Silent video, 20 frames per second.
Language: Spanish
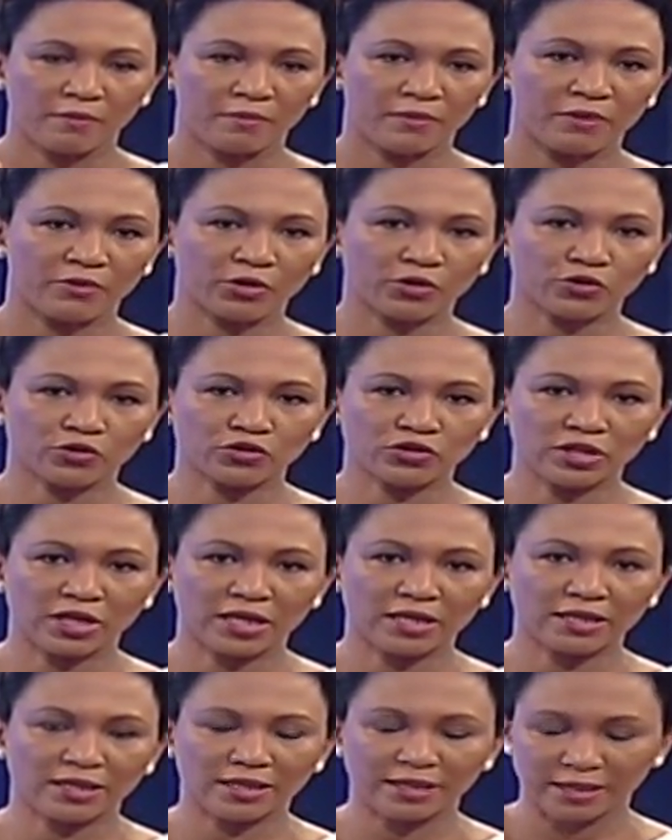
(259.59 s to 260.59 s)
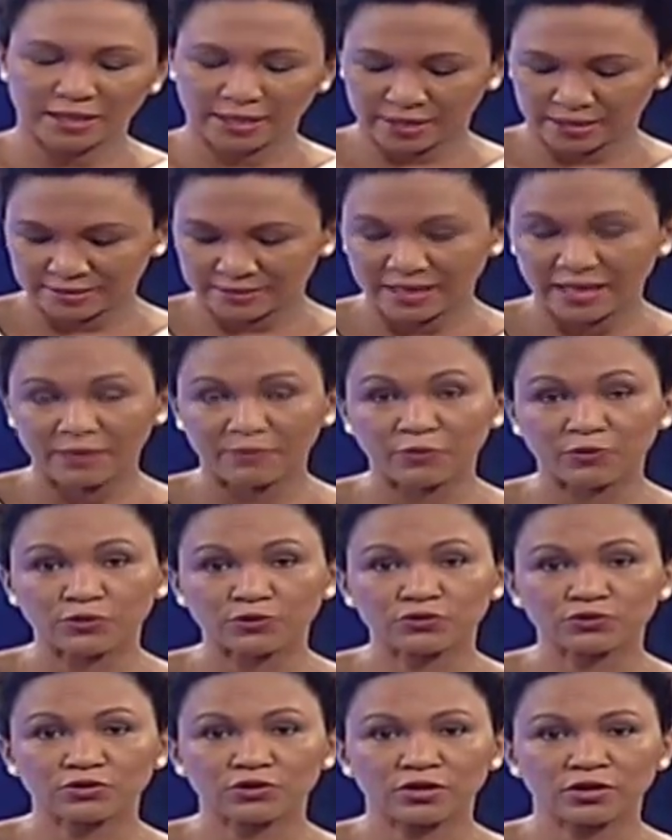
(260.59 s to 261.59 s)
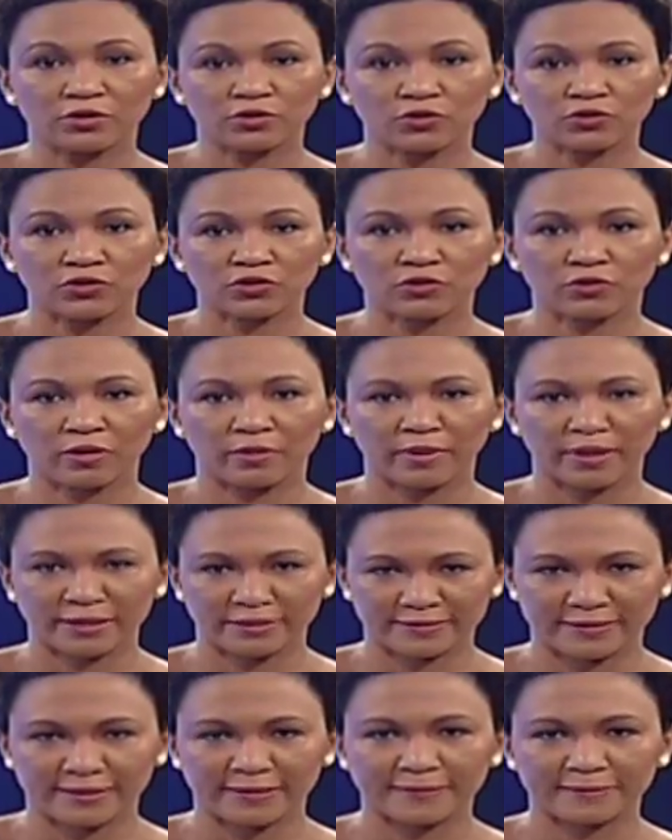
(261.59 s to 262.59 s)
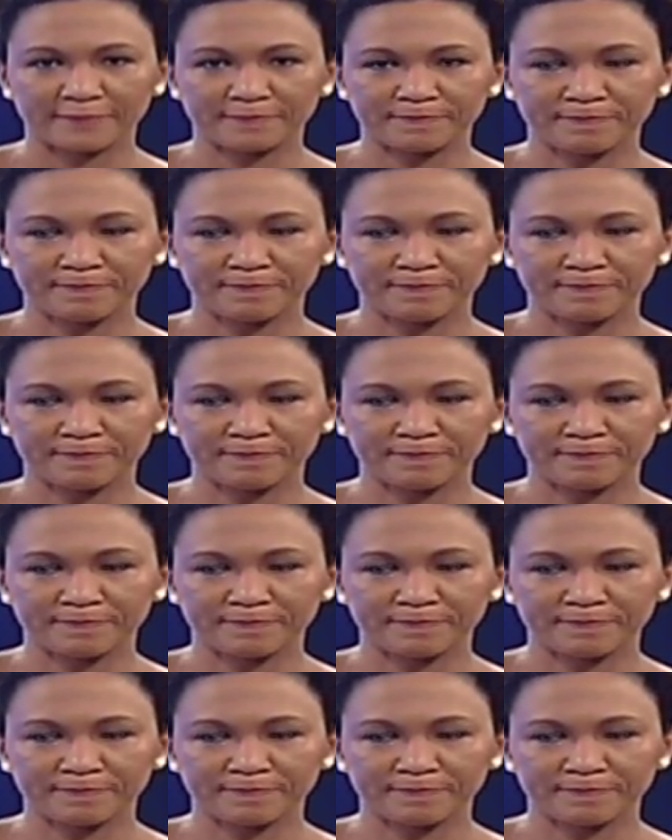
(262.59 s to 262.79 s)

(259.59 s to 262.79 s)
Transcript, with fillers: Me voy con Yeidri y regresamos entonces con la magistrada.